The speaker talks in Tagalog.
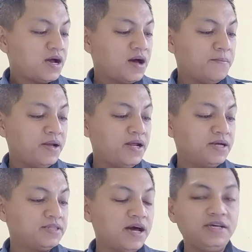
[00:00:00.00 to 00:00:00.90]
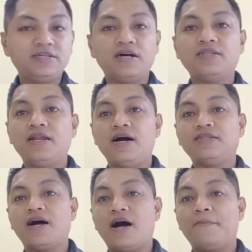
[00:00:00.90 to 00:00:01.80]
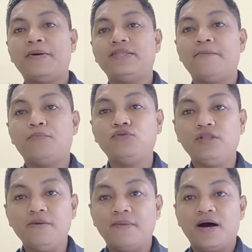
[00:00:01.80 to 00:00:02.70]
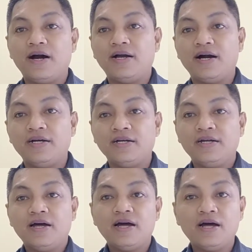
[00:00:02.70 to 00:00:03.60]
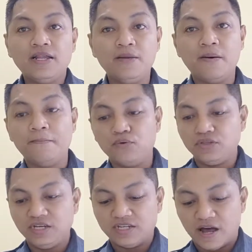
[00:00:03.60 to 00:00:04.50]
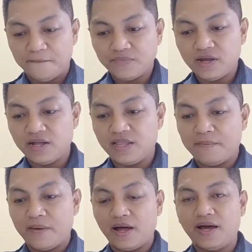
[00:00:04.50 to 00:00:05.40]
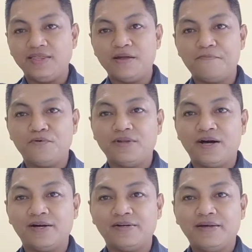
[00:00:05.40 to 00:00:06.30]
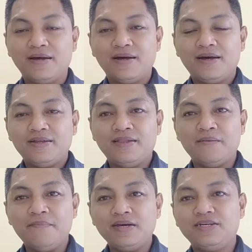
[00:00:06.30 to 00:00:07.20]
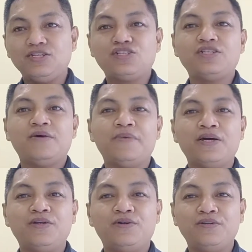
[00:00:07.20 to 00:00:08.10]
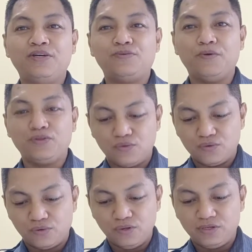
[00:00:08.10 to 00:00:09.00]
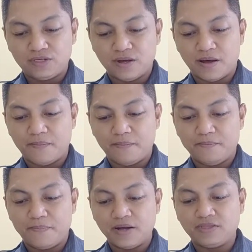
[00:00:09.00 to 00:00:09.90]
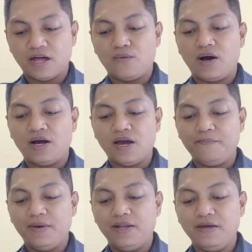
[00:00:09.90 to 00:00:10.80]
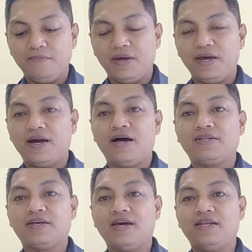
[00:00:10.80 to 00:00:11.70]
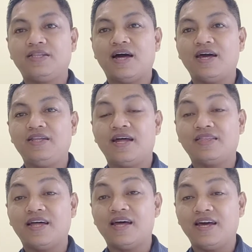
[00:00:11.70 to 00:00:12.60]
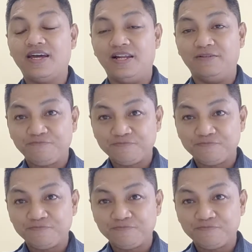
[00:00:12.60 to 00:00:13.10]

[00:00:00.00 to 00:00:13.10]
Kabanata 1, Talata 45 hanggang 51. At napakaganda po ng, ng message ng Panginoon. Ito po itungkol sa pagtawag kay Felipe at kay Nata- Natanael.